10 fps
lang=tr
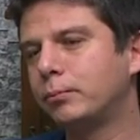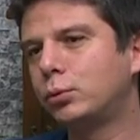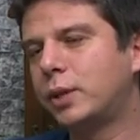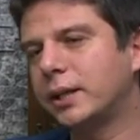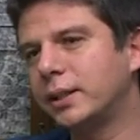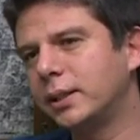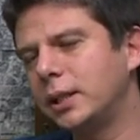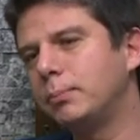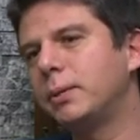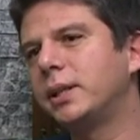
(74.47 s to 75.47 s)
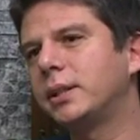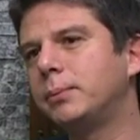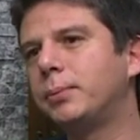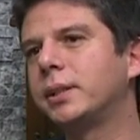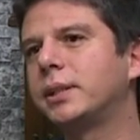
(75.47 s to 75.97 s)
Bu tekniğe de immediat
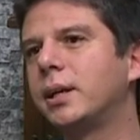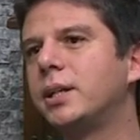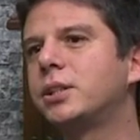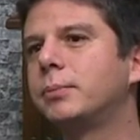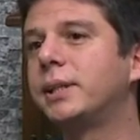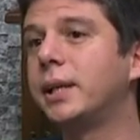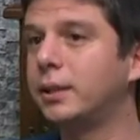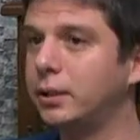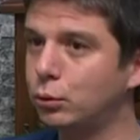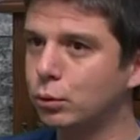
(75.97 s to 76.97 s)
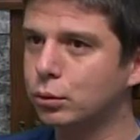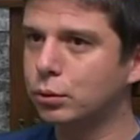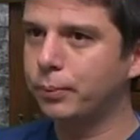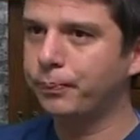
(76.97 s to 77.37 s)
implant yerleştirme tekniği diyoruz.